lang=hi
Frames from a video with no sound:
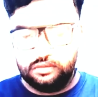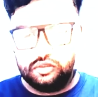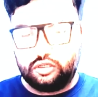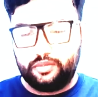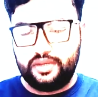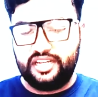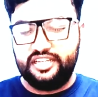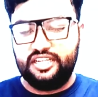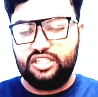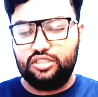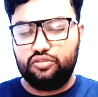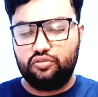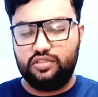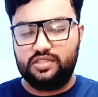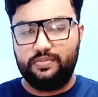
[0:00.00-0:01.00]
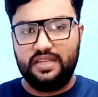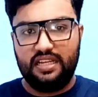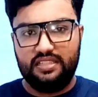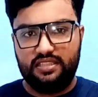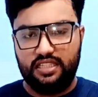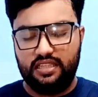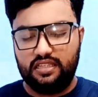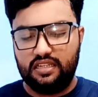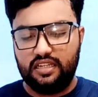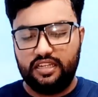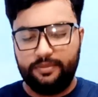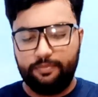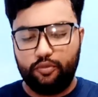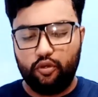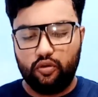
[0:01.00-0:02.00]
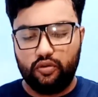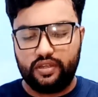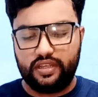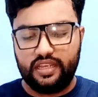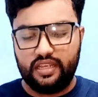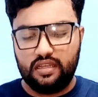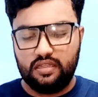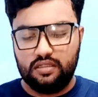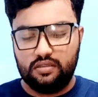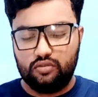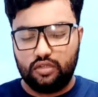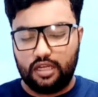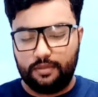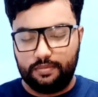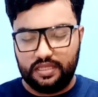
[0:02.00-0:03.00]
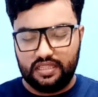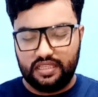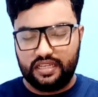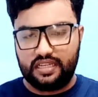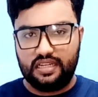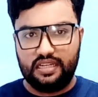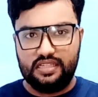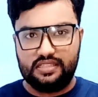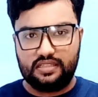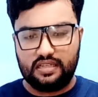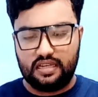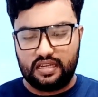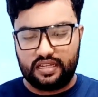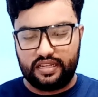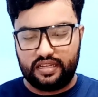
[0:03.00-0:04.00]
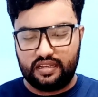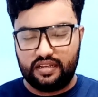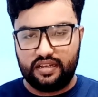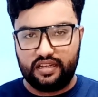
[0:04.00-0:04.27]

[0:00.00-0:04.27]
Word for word: तो हमारे टिश्यू इसमें अच्छी तरह डिप हो गए हैं तो अभी देखना है इसका आगे का